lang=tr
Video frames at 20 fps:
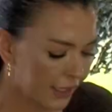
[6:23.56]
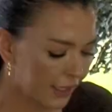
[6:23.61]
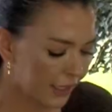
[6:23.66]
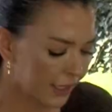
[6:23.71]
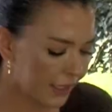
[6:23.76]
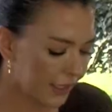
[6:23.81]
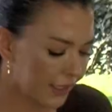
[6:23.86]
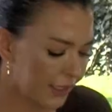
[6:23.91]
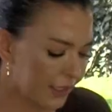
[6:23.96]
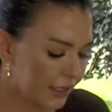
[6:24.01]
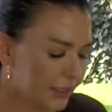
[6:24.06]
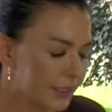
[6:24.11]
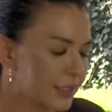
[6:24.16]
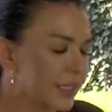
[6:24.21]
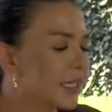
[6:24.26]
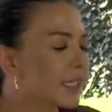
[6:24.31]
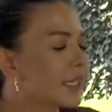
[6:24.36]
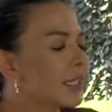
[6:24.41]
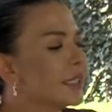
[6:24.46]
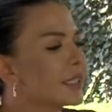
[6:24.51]
Ee,
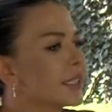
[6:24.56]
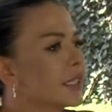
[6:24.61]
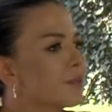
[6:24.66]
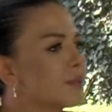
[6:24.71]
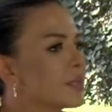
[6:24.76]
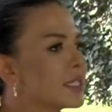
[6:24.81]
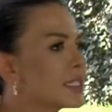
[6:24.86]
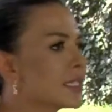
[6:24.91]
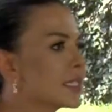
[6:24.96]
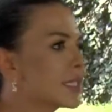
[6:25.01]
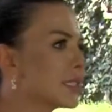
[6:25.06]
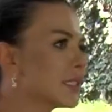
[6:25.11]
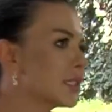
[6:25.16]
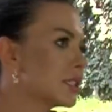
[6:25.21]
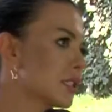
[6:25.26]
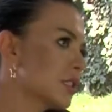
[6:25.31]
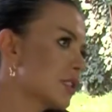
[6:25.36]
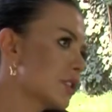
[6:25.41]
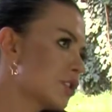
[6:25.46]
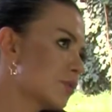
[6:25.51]
tekrardan bir single
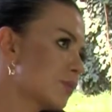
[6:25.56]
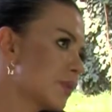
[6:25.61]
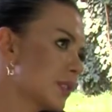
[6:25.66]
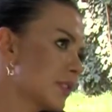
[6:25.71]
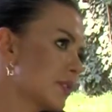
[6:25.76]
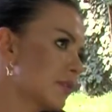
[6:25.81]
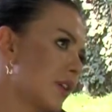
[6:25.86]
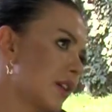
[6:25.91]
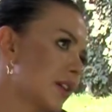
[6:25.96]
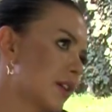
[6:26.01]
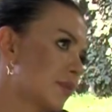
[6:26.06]
çalışması var